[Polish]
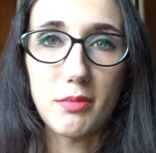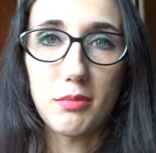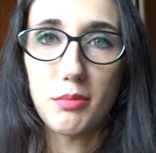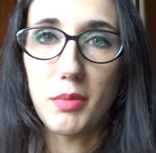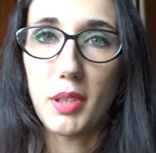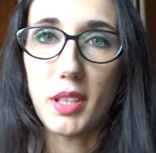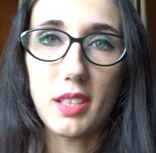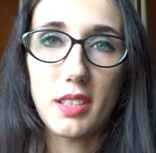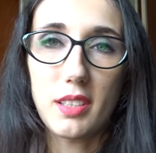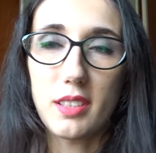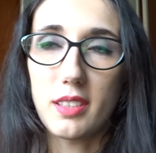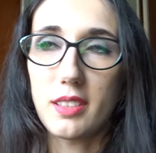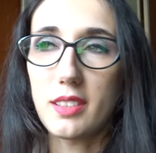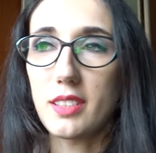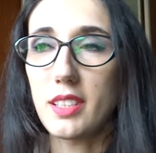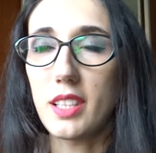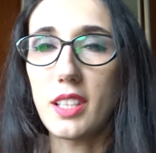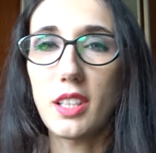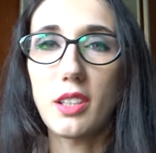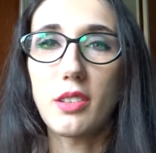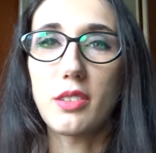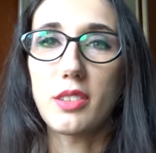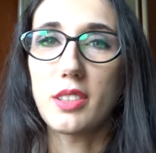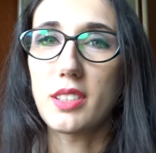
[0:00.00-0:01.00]
Bez
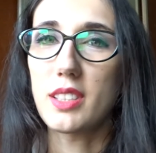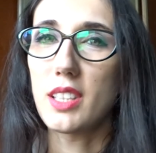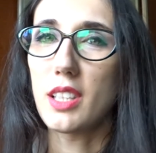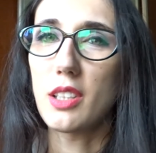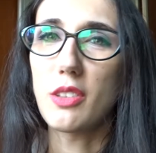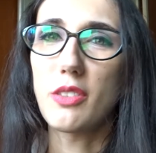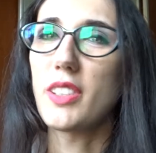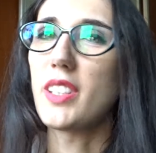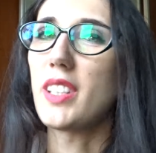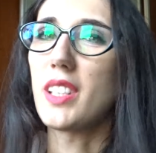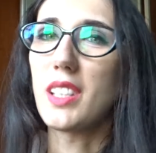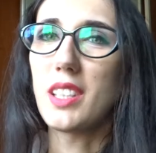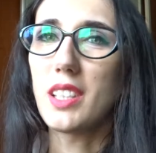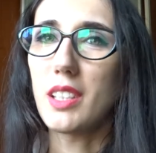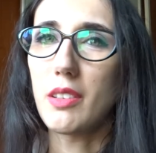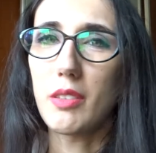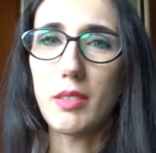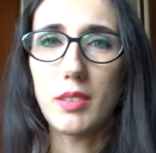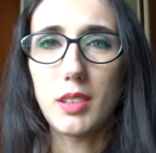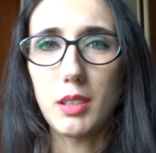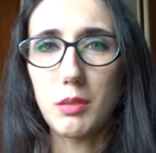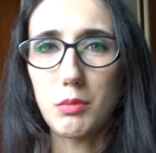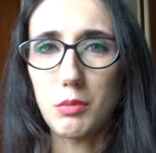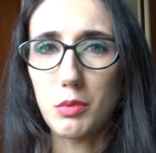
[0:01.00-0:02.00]
żadnego zastanowienia i
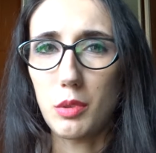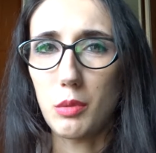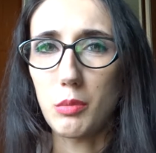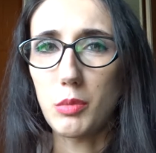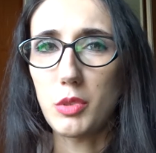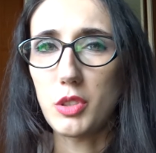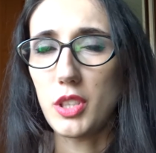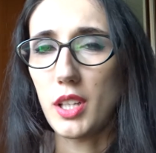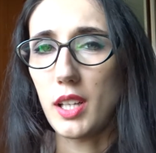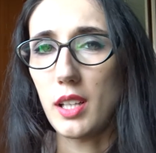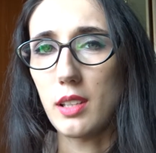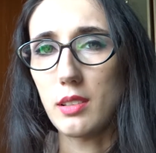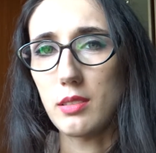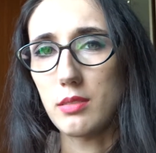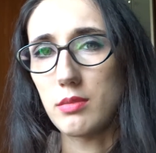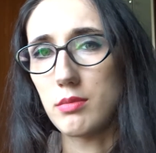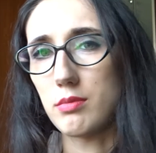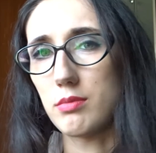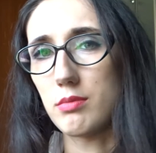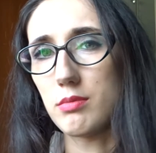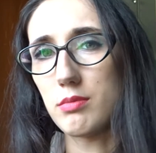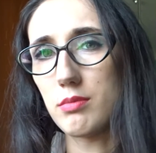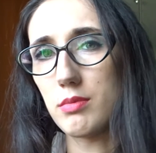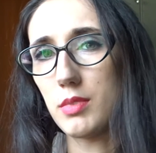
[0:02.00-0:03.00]
nawet nie było mi żal
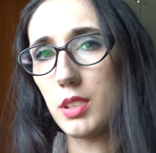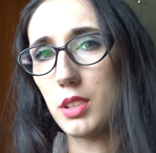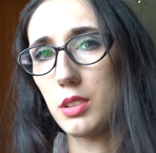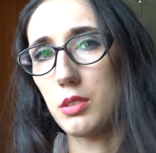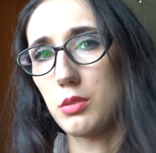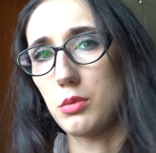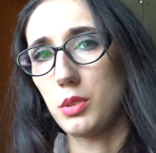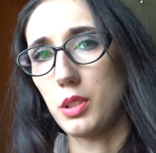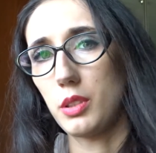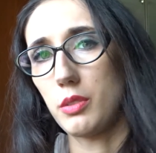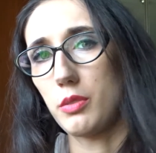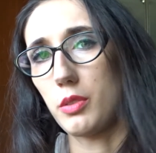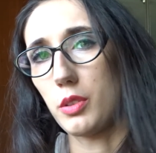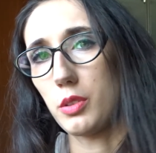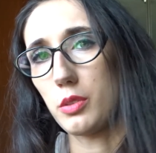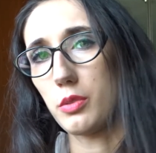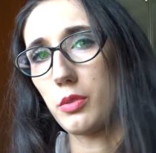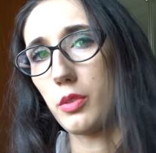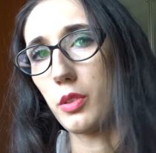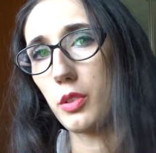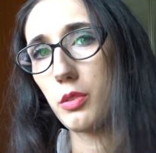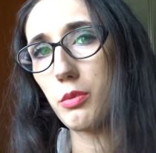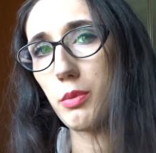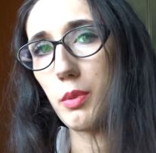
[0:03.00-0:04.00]
tych długich
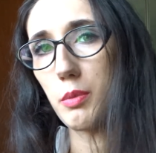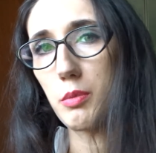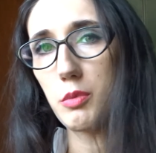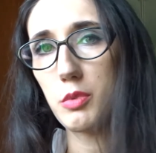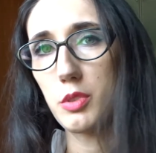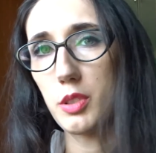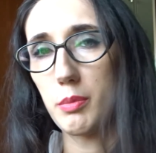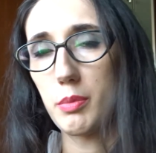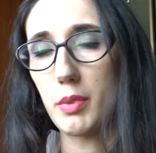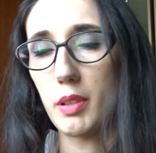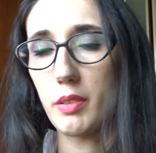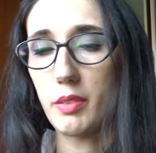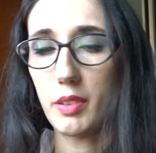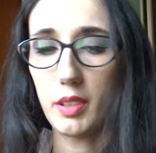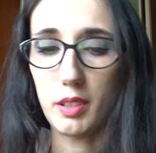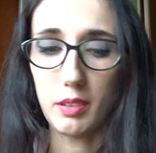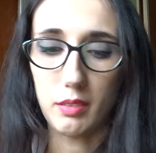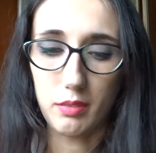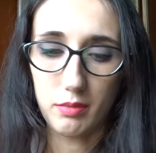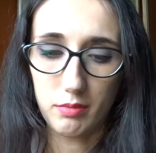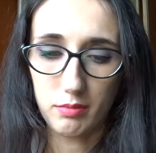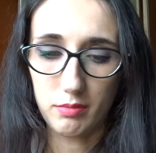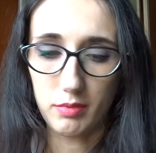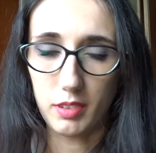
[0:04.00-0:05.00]
włosów, choć mam już je
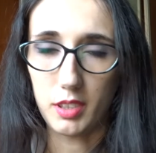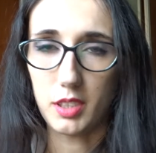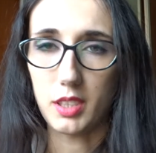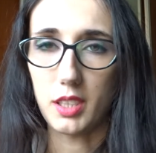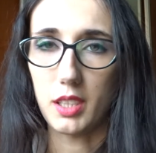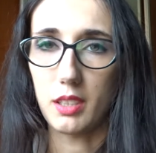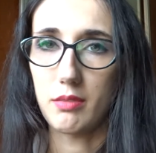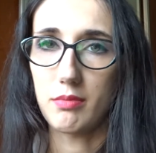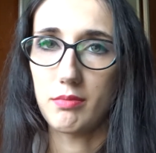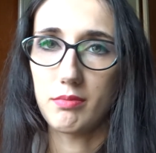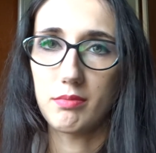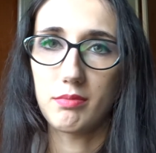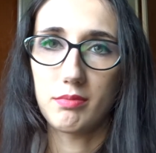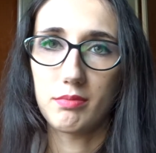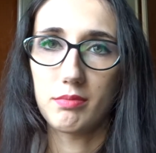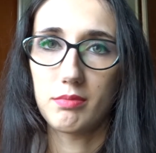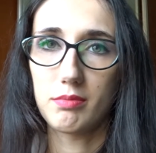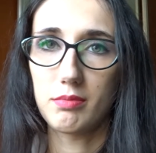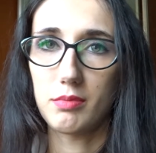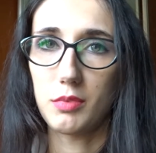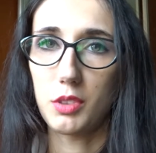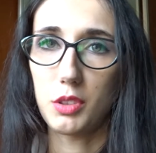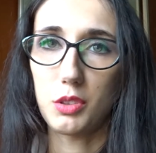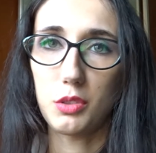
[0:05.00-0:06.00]
prawie, wiecie,
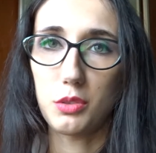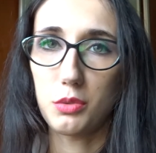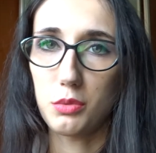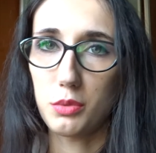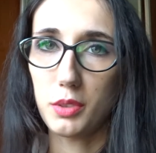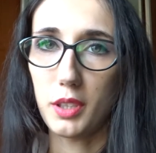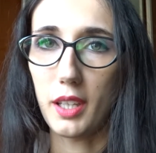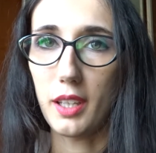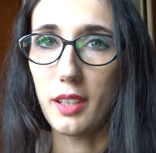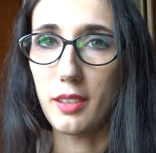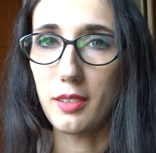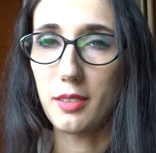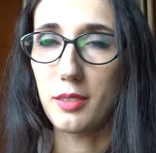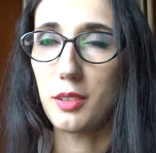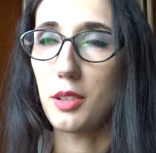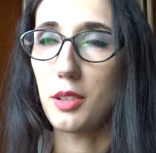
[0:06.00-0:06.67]
dość długie.